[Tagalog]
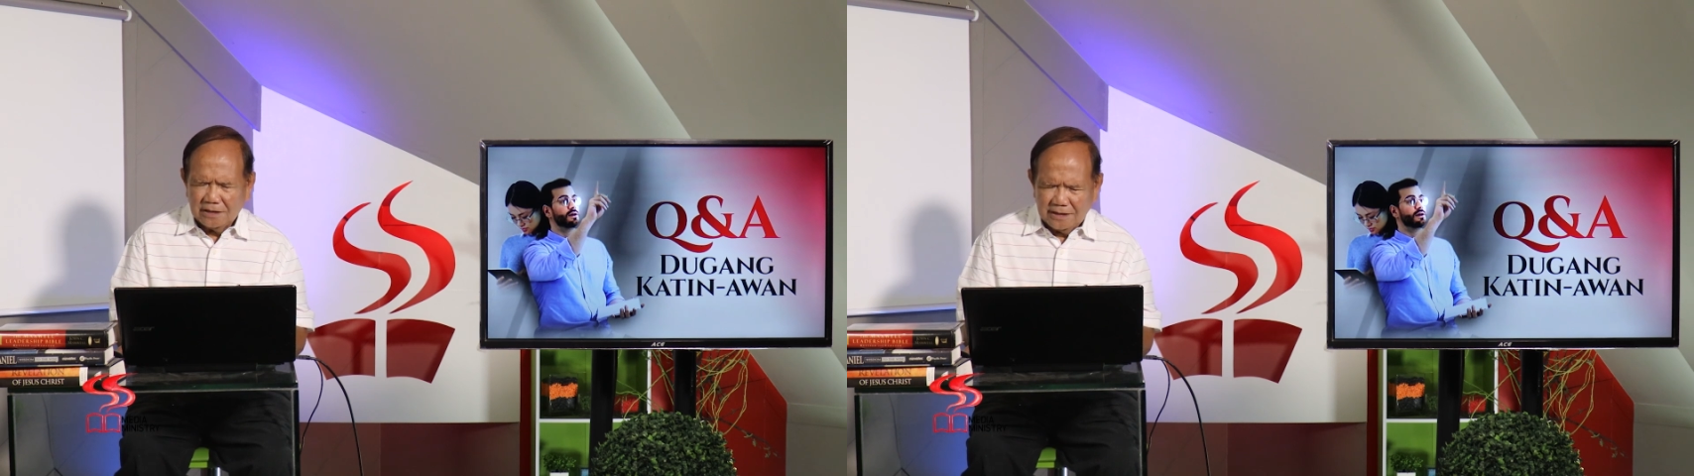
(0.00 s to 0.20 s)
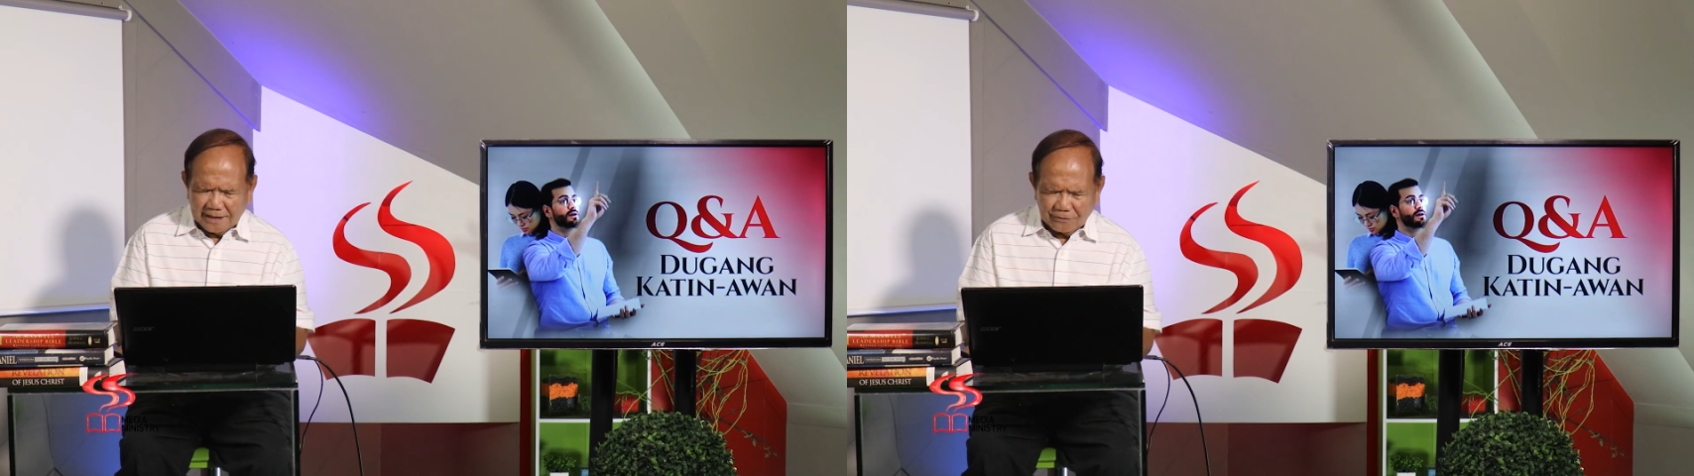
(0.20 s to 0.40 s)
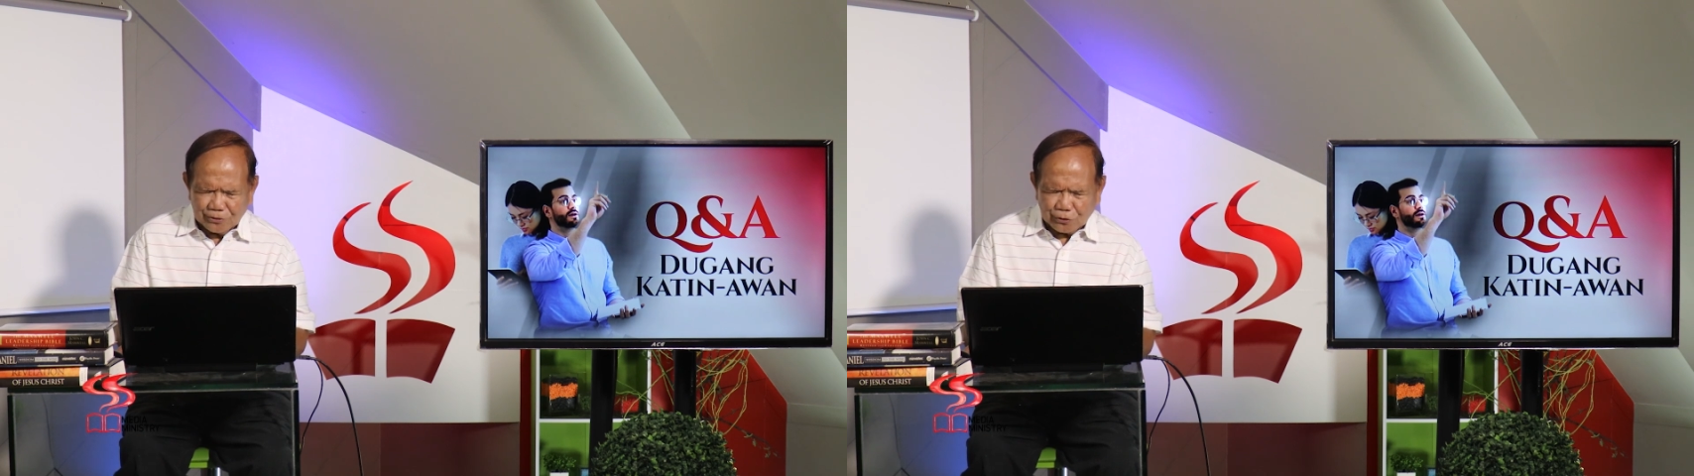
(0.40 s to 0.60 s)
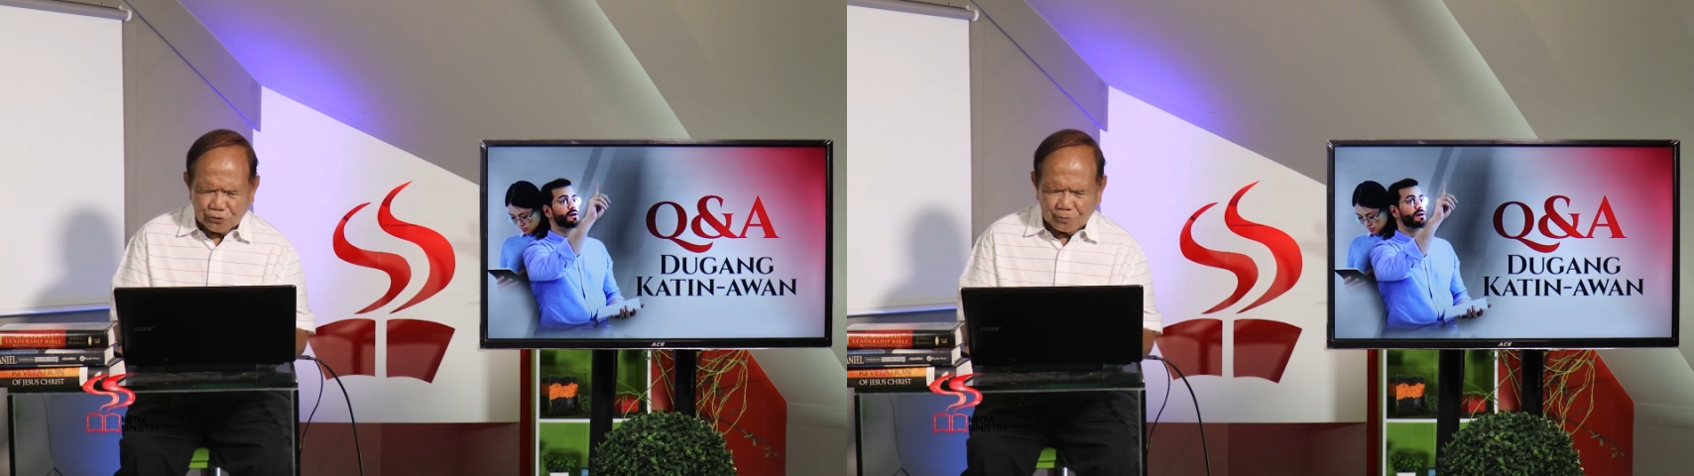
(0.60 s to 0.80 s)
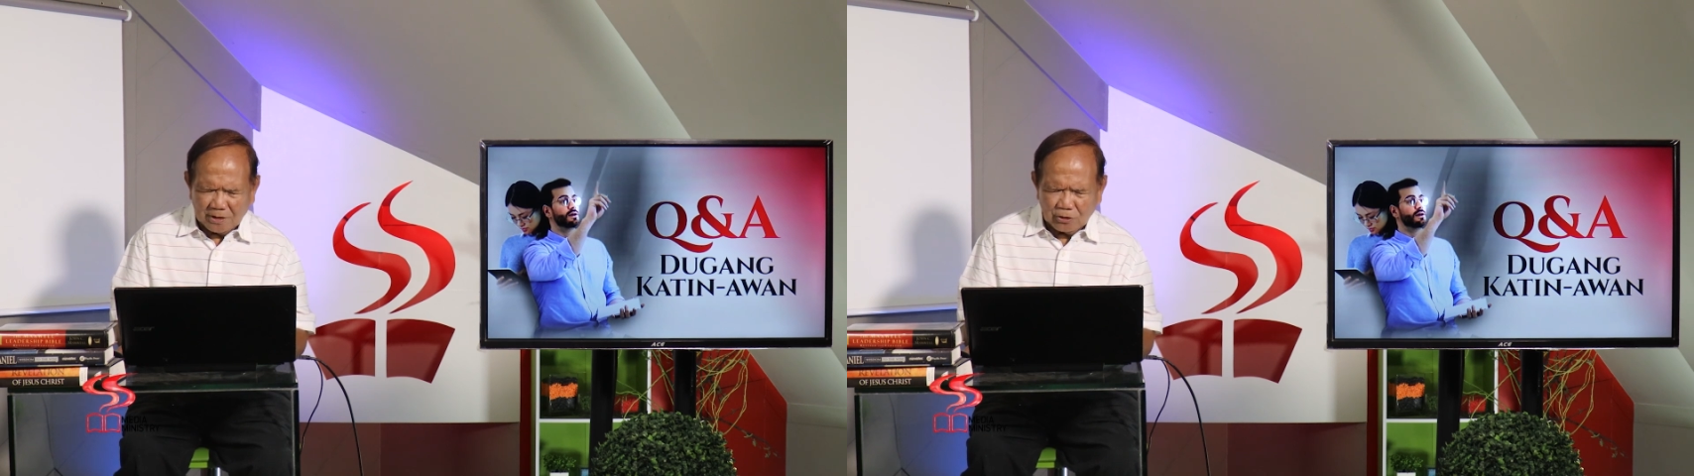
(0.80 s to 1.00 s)
ni
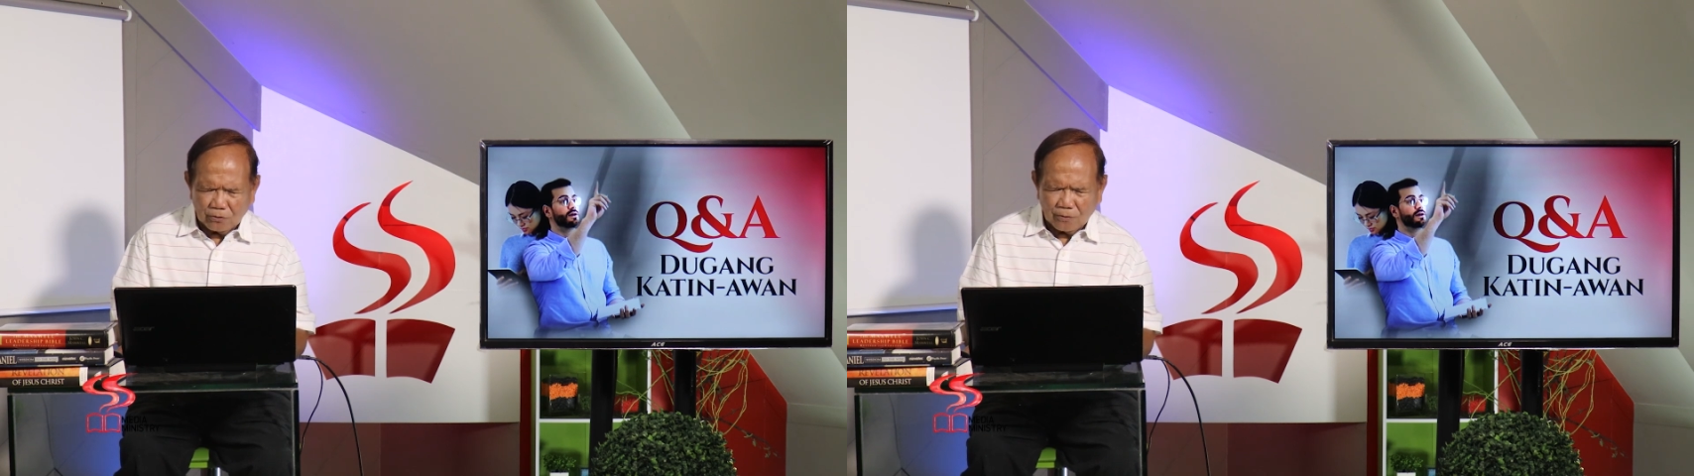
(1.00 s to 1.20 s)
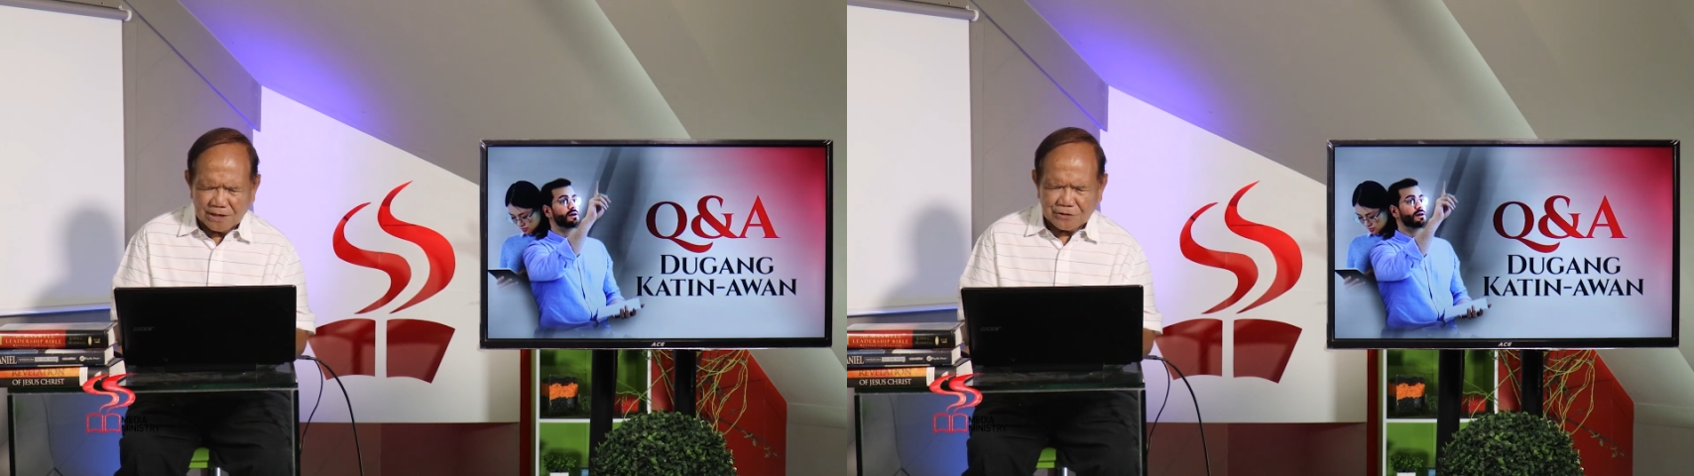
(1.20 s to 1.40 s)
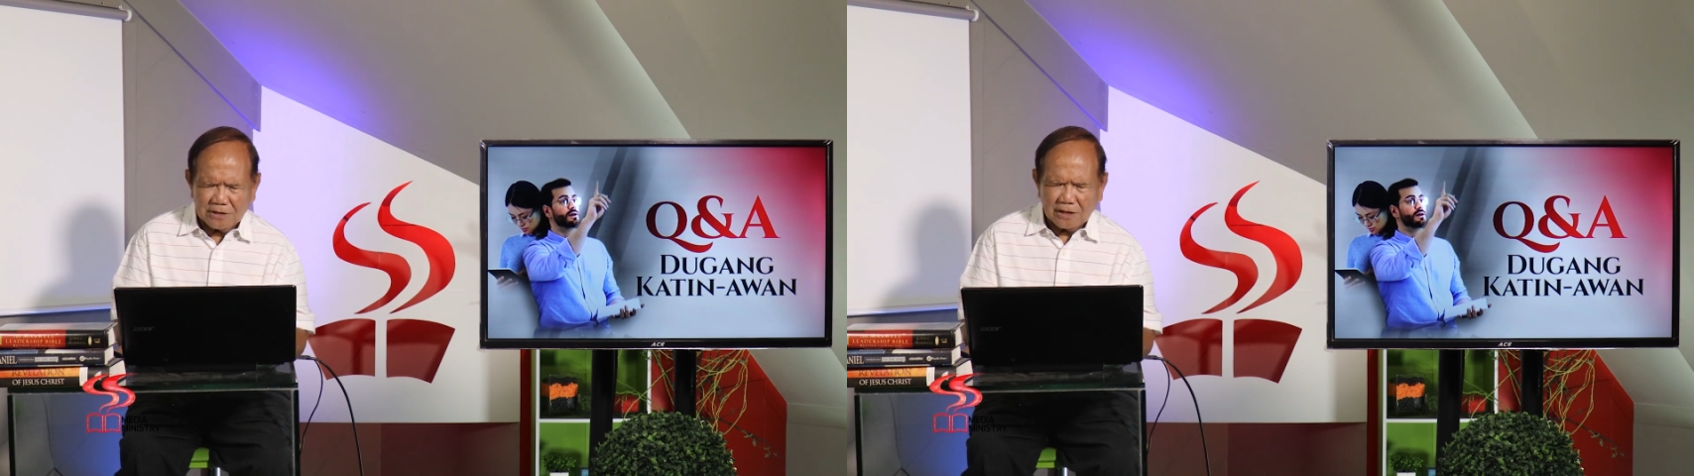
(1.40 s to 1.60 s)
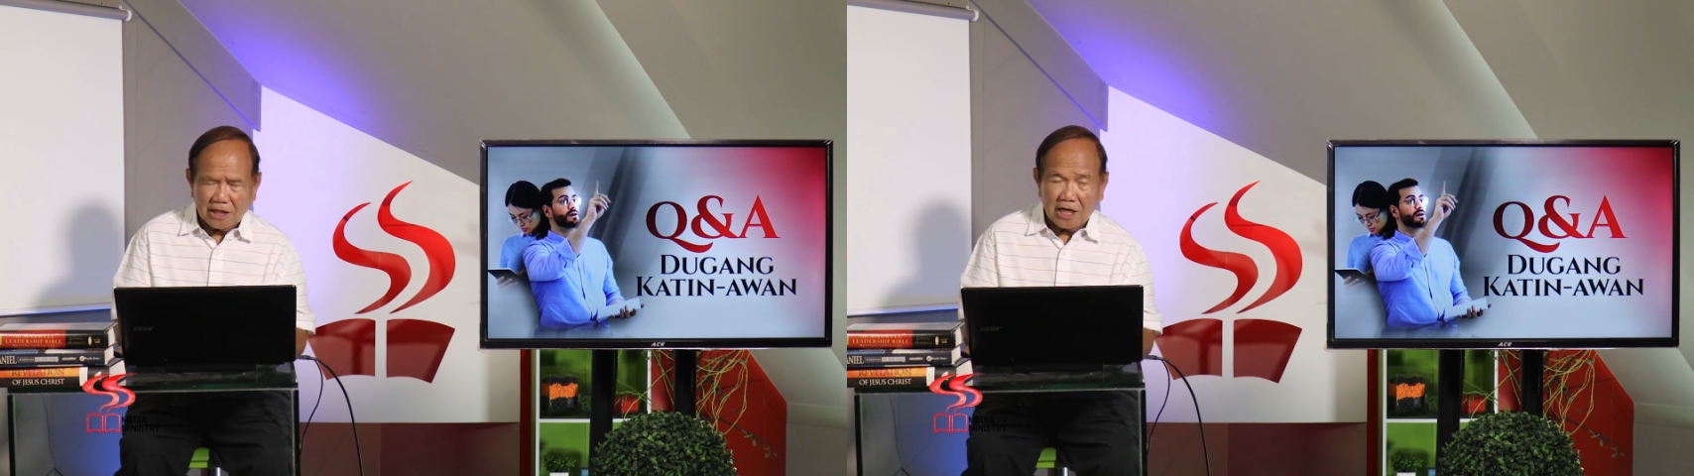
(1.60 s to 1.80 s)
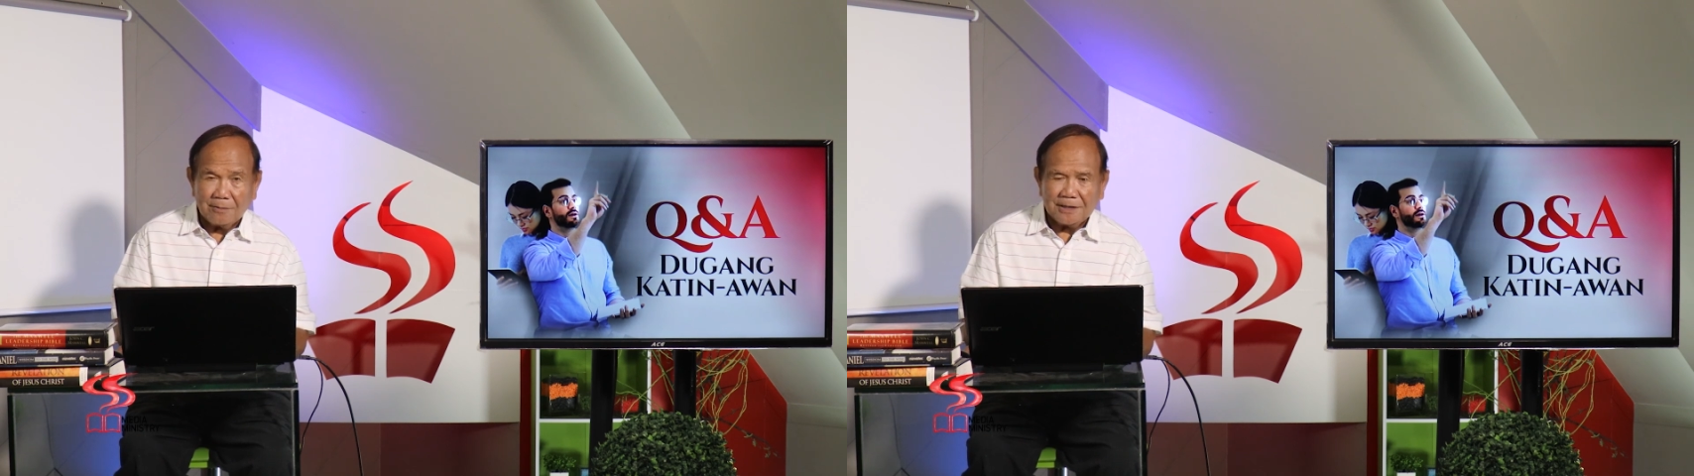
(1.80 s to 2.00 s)
Ginoo Manluluwas.
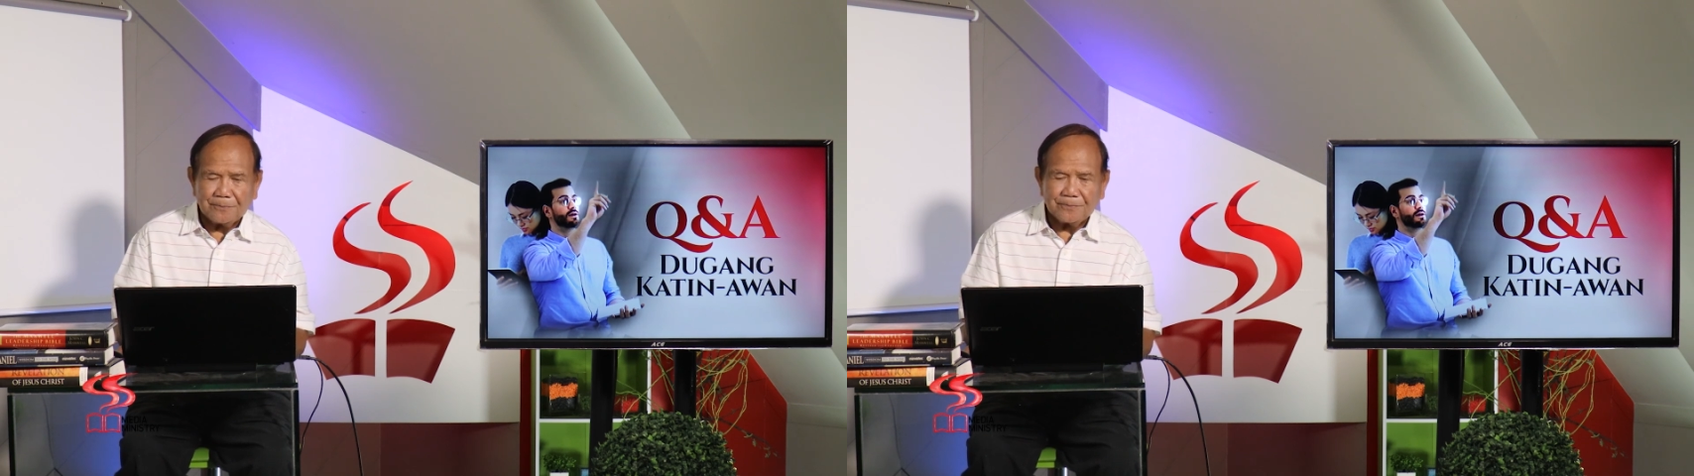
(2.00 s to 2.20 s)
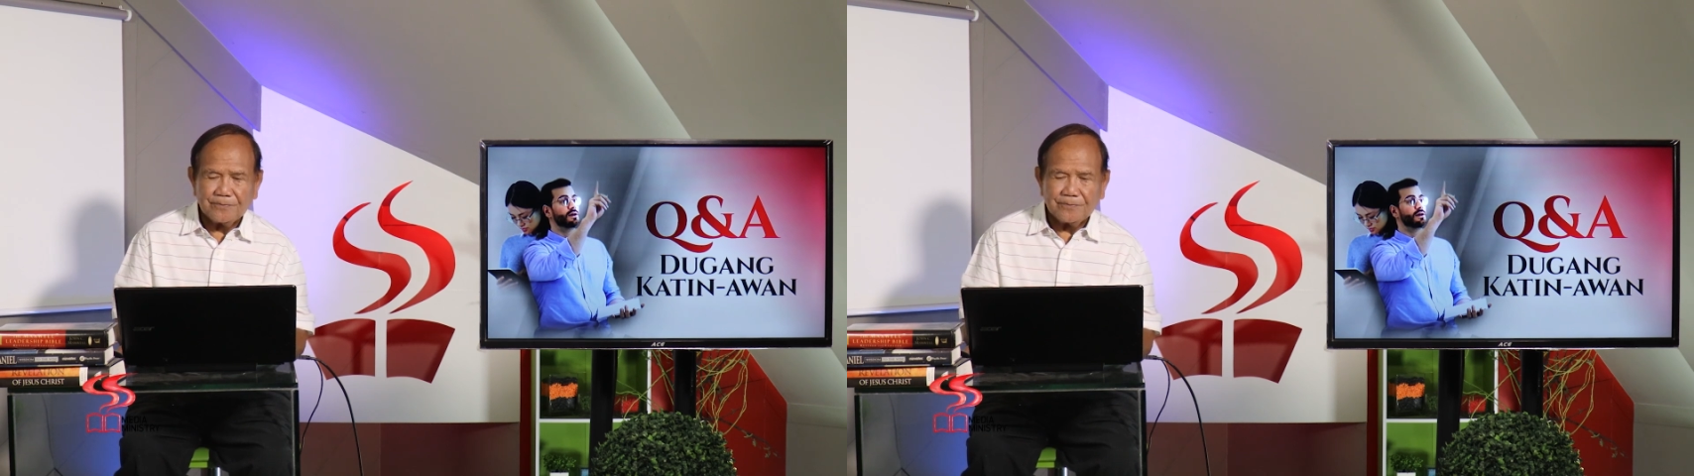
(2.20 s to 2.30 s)
Amen.